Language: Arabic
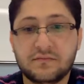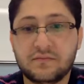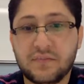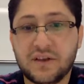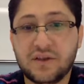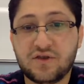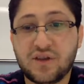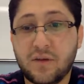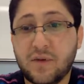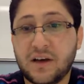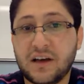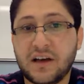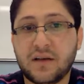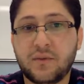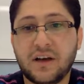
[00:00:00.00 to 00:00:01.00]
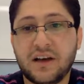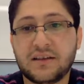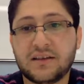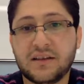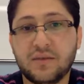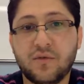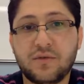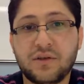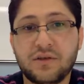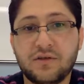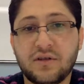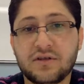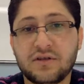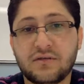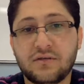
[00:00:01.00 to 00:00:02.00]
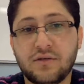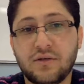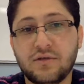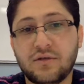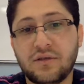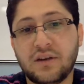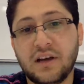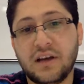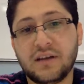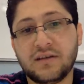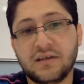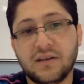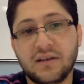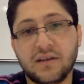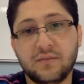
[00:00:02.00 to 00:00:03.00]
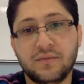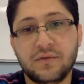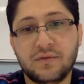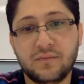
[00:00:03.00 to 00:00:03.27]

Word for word: بالإجابة على أربع أسئلة ممكن تخطر لأي طالب